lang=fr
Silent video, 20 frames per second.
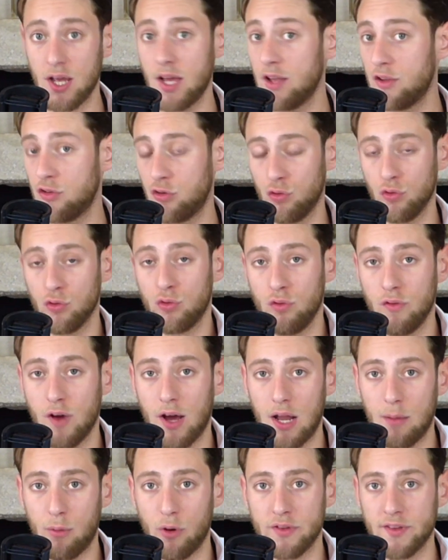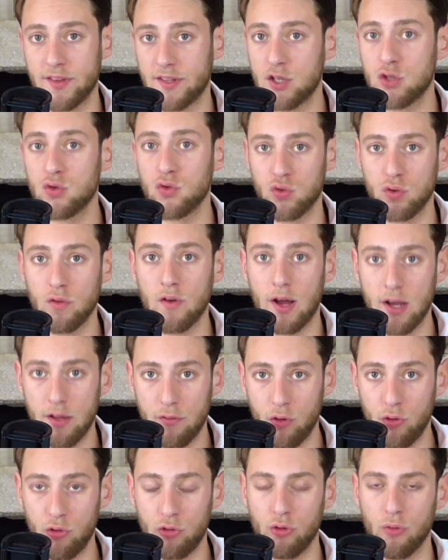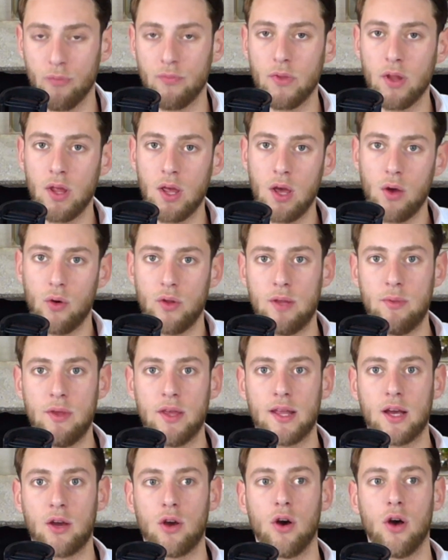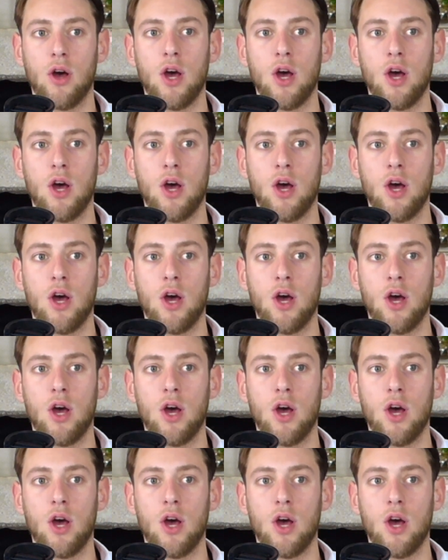Si on s'ouvre à l'apprentissage, on s'ouvre à l'évolution. On est bien d'accord.